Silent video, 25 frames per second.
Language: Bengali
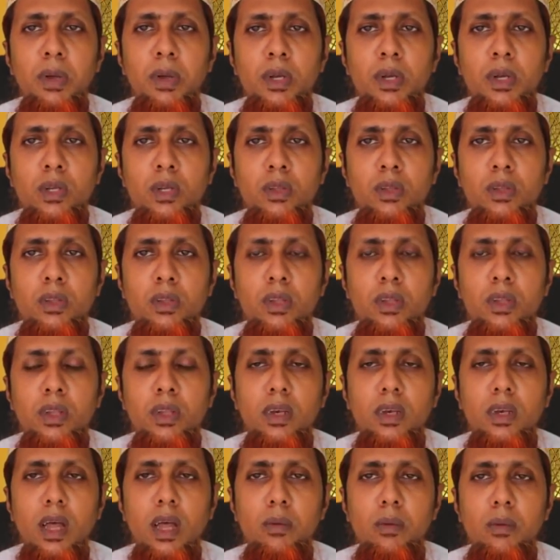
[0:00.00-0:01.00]

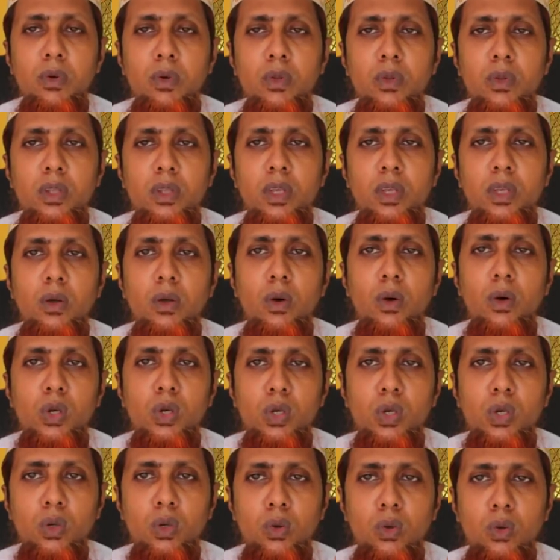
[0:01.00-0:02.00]
ভেষজটির নাম হচ্ছে
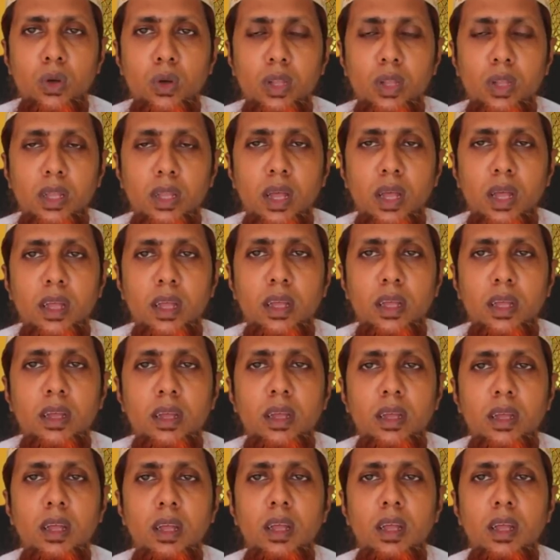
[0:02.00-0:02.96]
অশ্বগন্ধা